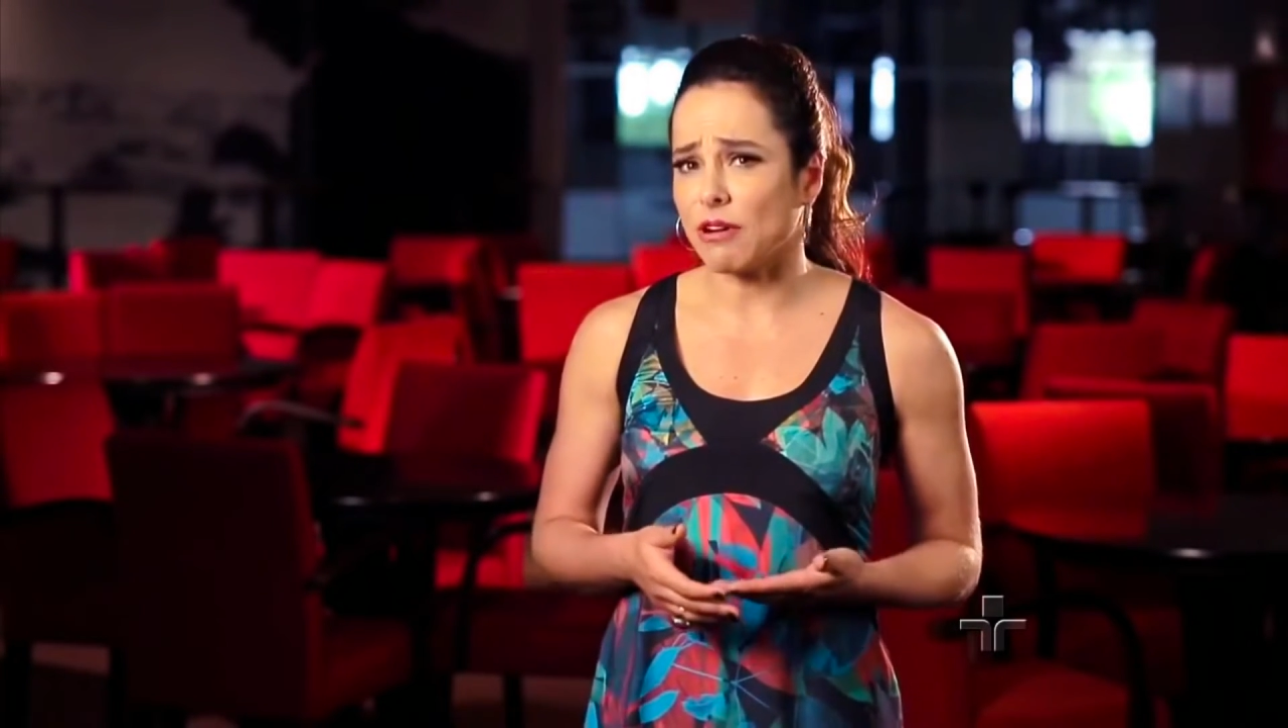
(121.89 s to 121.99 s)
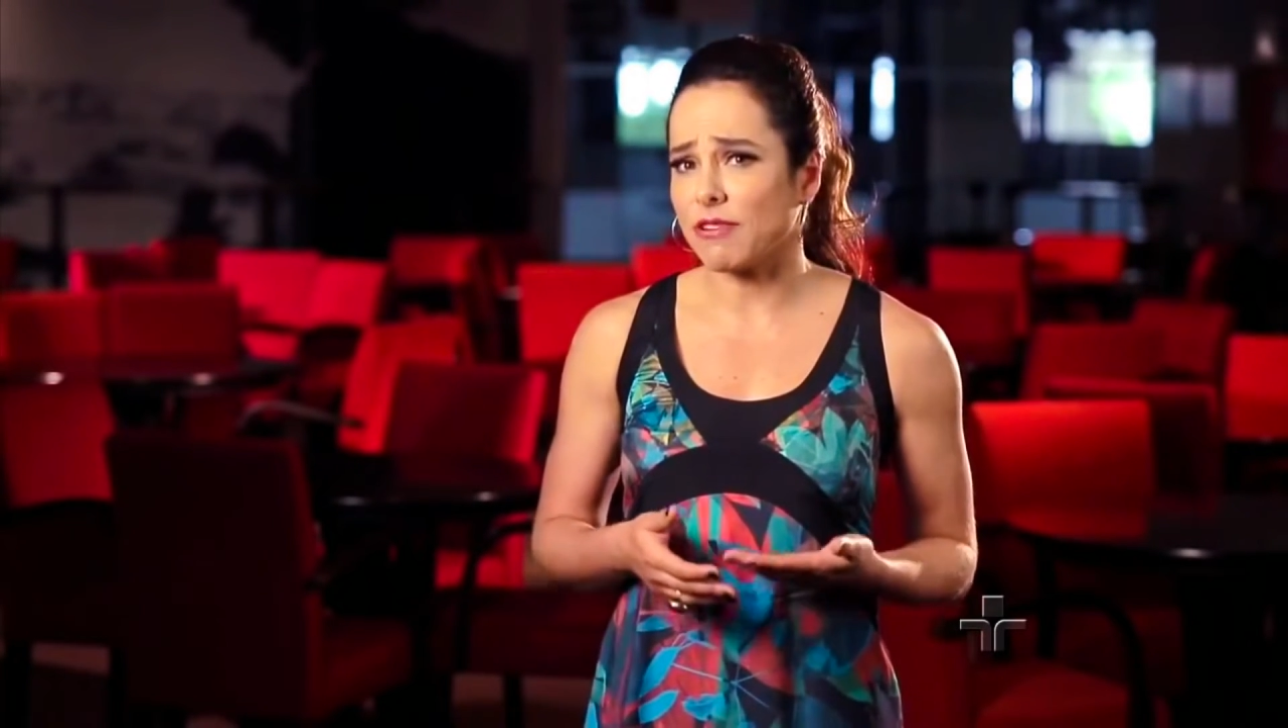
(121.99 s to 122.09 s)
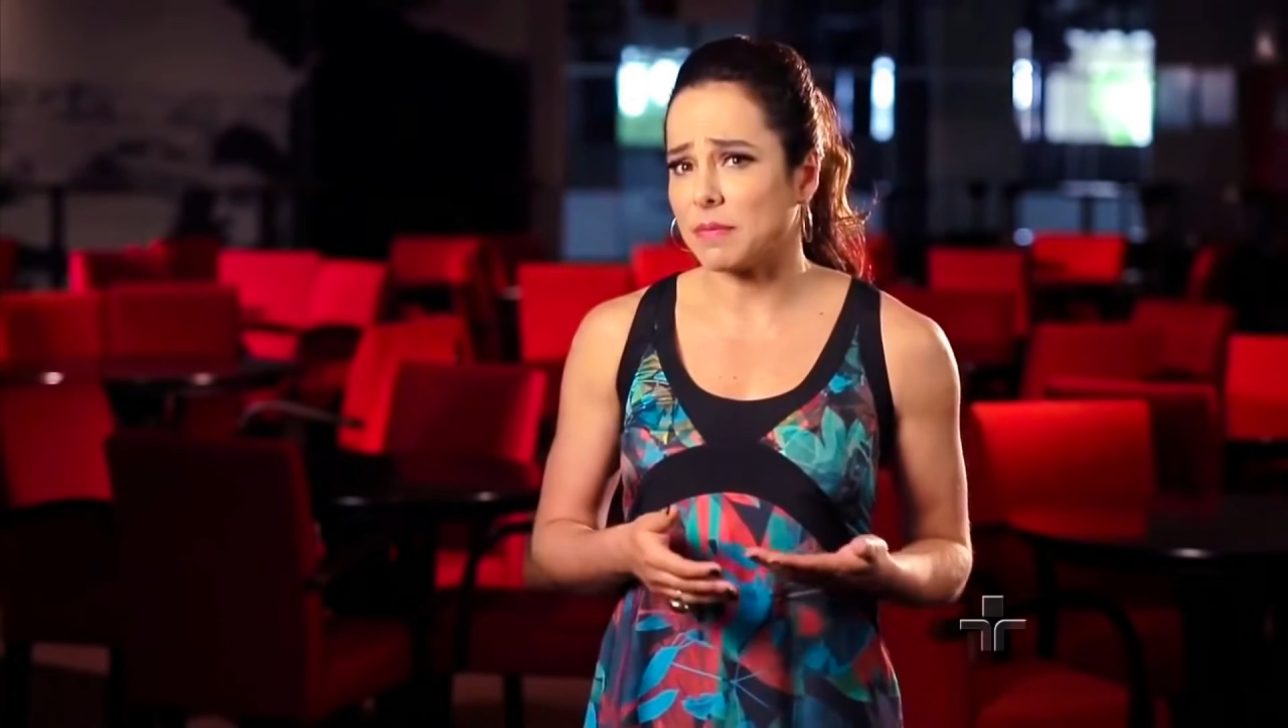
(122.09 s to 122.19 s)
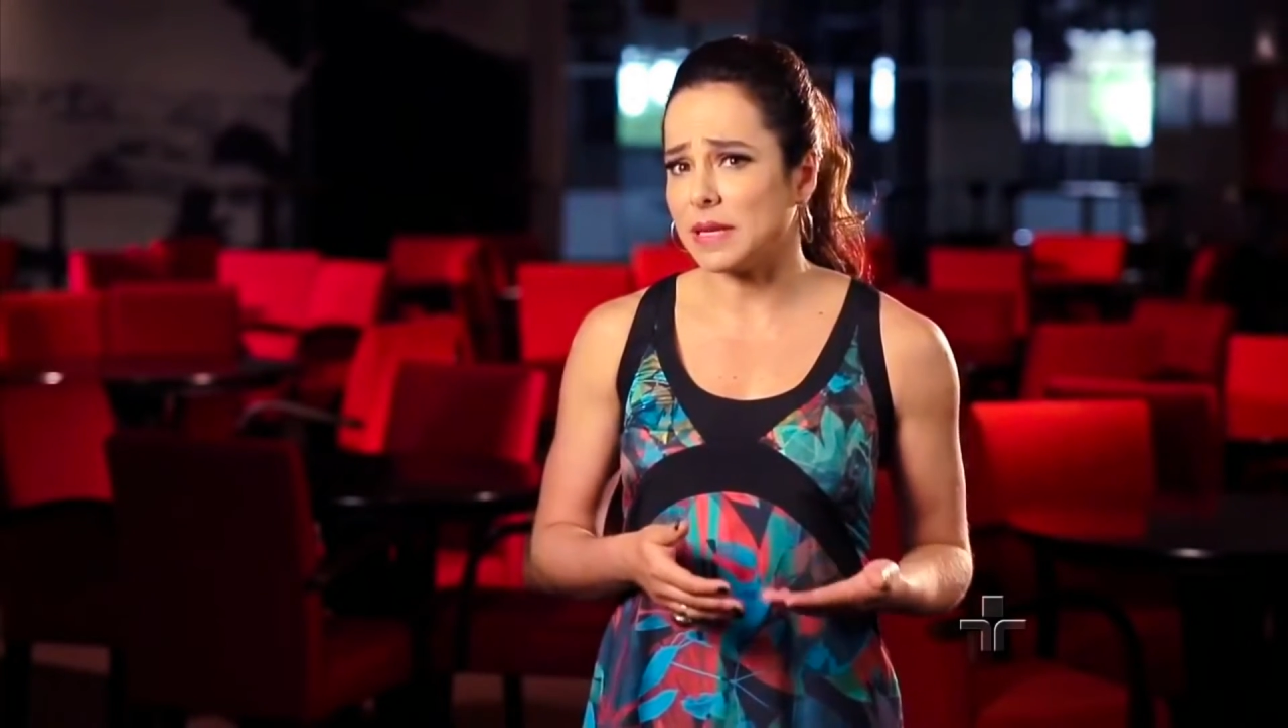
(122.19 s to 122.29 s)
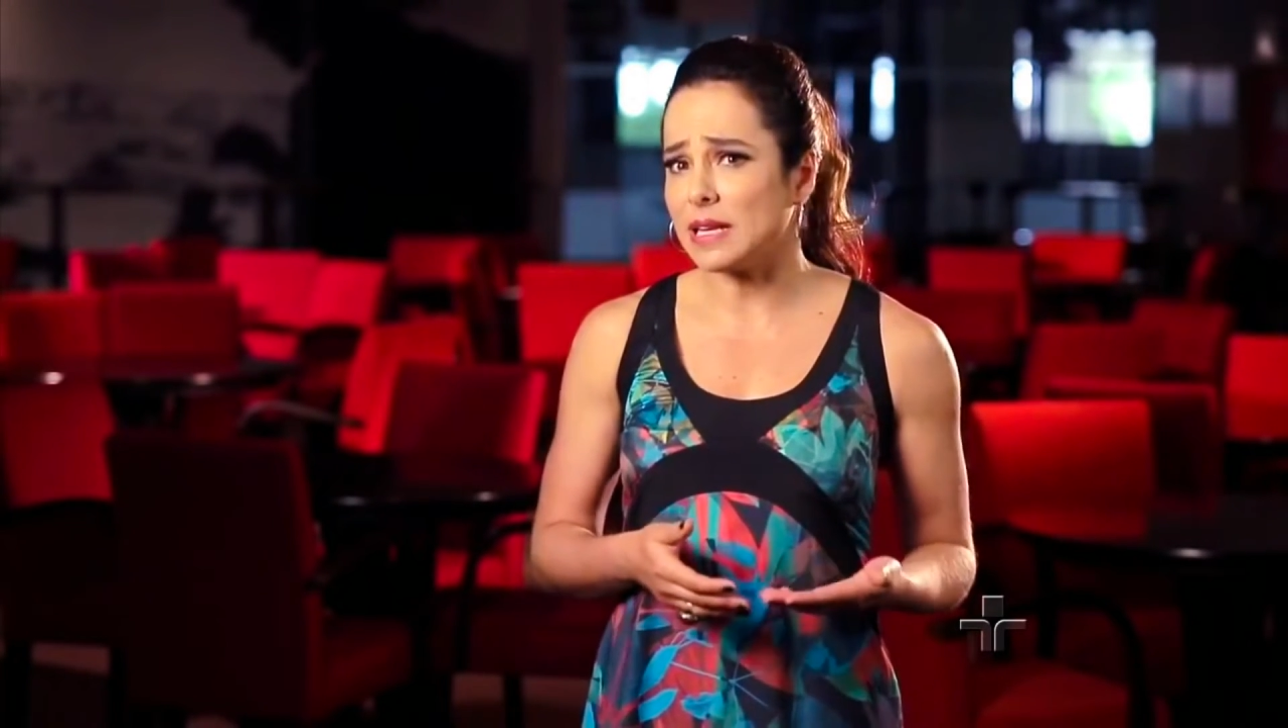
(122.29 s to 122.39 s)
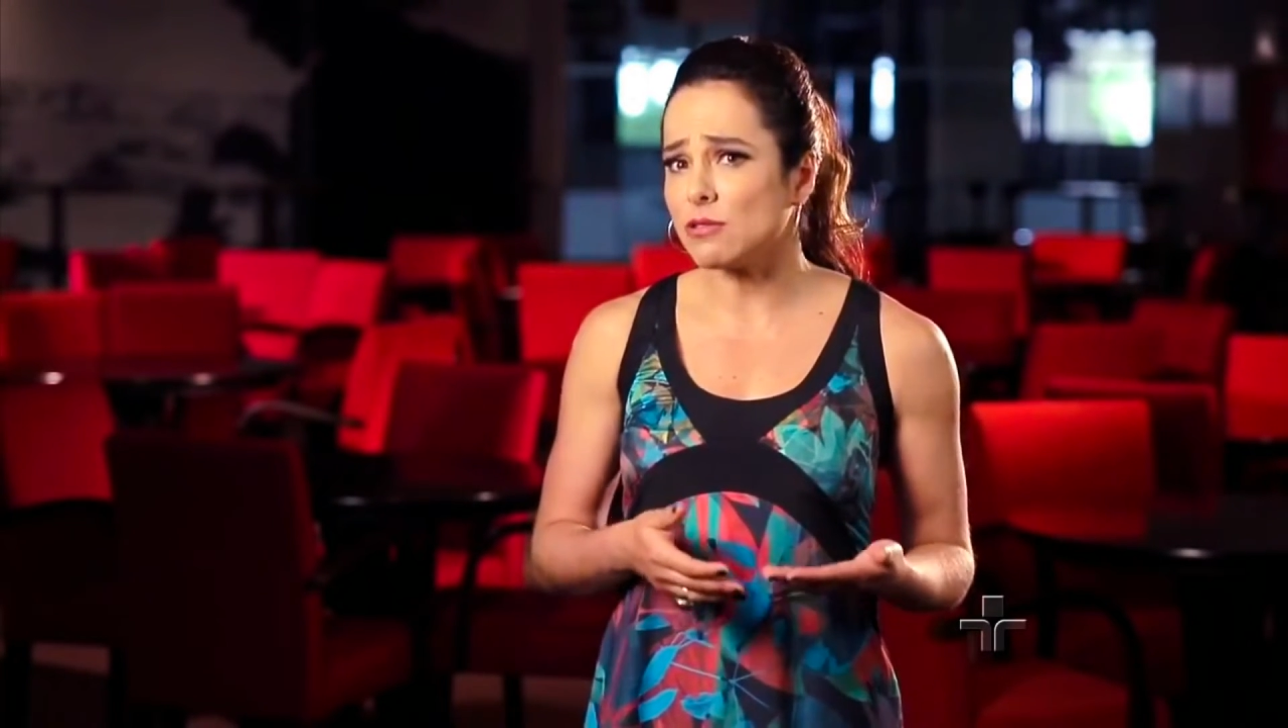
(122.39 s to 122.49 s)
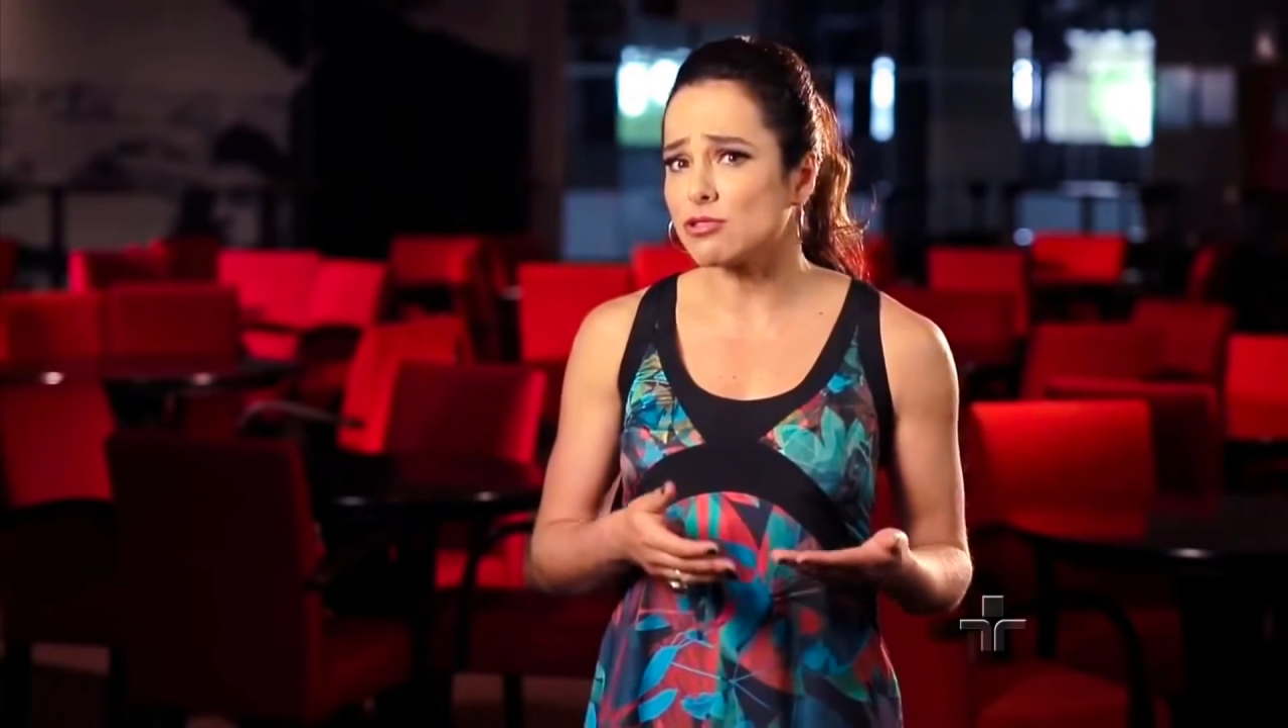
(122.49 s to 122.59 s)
a família e